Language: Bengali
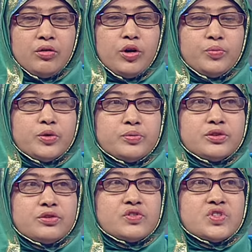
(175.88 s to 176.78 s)

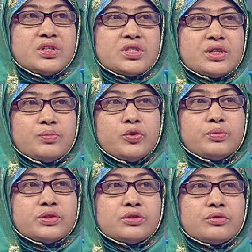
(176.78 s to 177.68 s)
অপবিত্র জিনিসকে
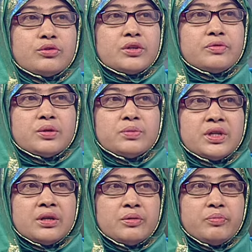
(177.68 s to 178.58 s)
পবিত্র করে ফেলবে
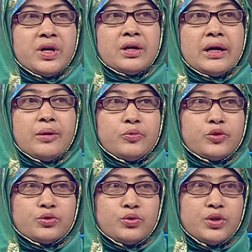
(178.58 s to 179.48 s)
বা
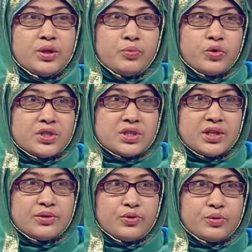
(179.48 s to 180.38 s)
কাপড় ধুয়ে
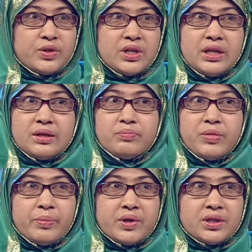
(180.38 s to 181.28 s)
পরিষ্কার করবে এ
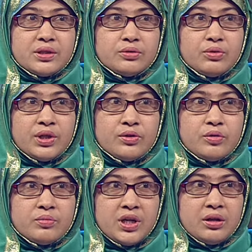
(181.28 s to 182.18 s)
ব্যাপারটা কিন্তু
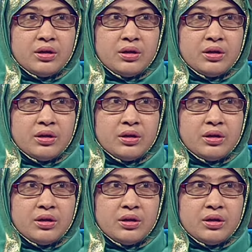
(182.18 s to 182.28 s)
এরকম না